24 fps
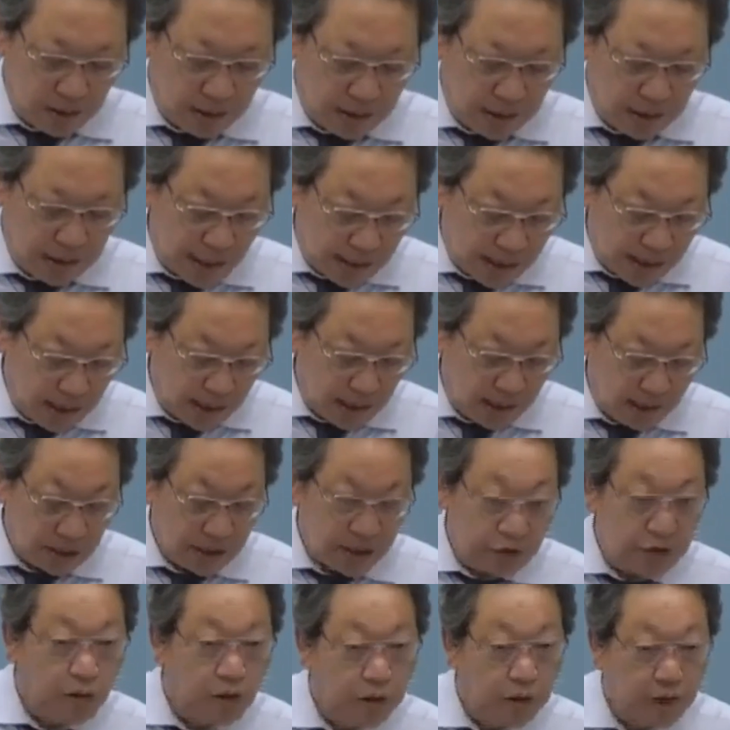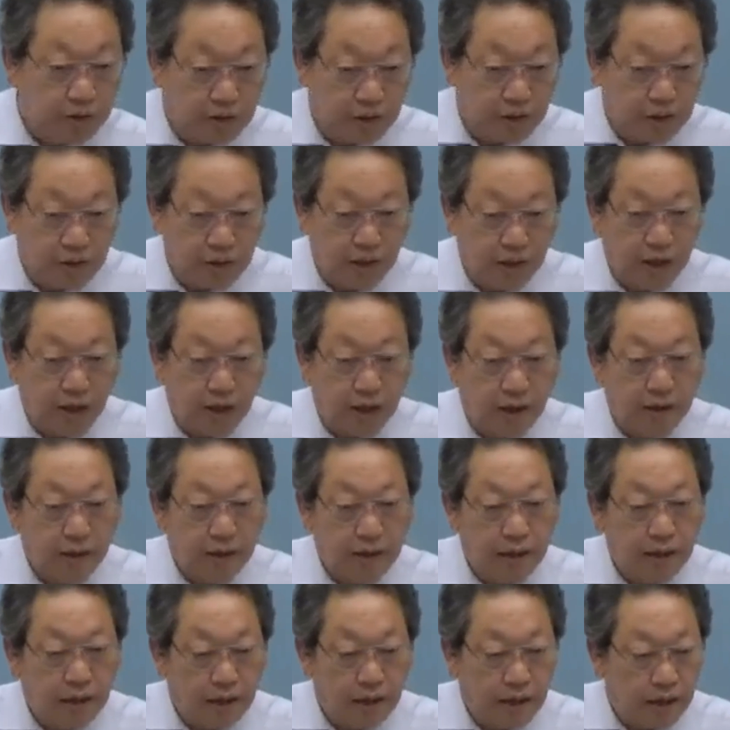中におけるですね、
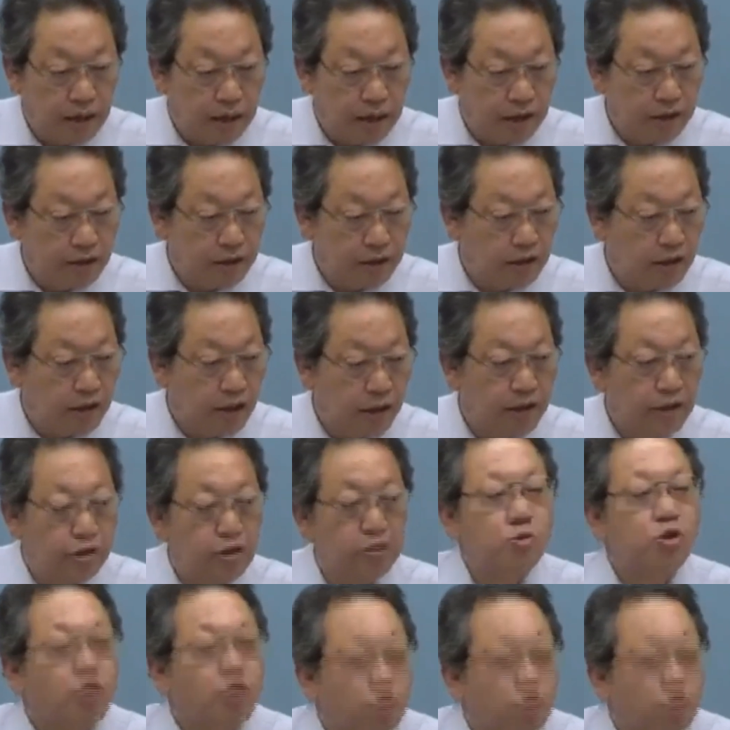えー、一定事務